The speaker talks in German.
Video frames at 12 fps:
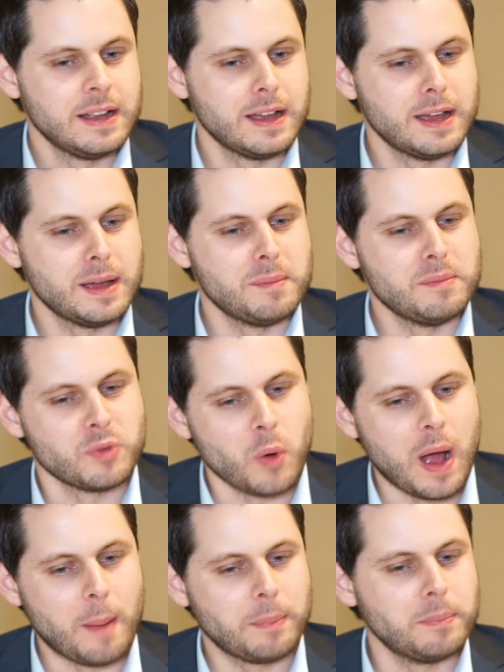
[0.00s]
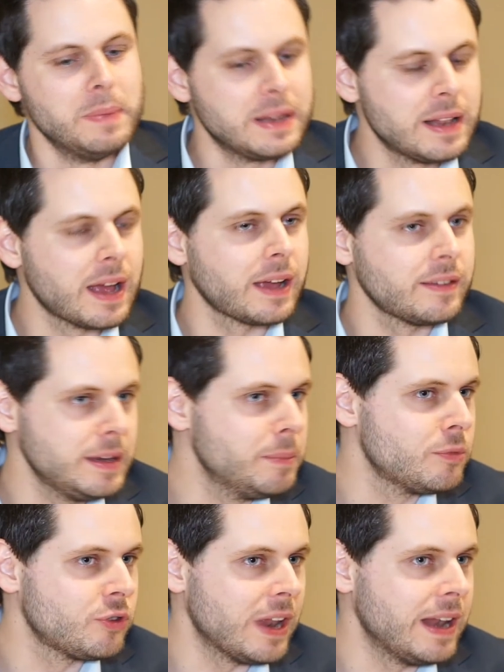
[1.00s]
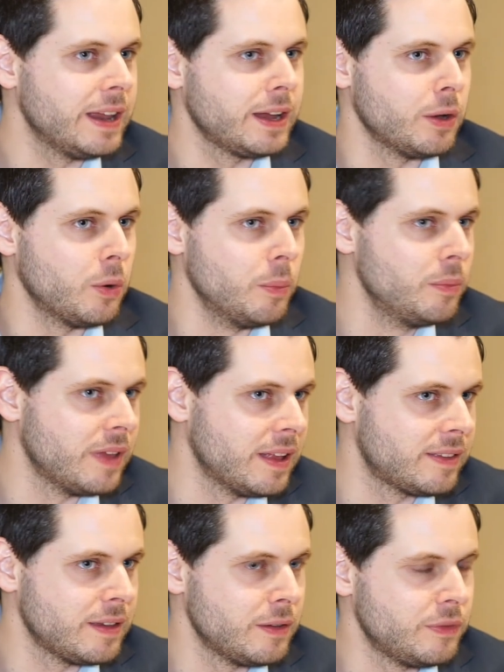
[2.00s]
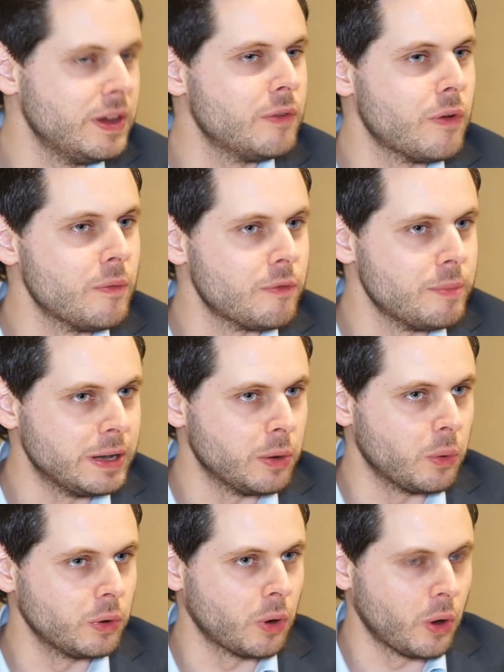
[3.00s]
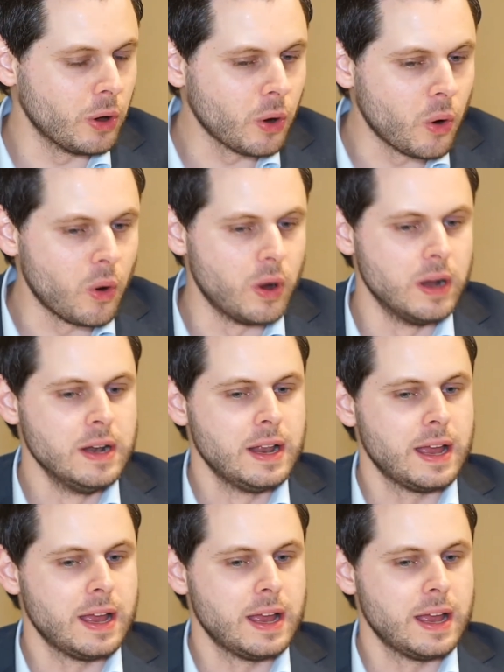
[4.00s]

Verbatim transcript: Ähm, so ab mittlere siebenstellige Umsätze, vier fünf Millionen Euro,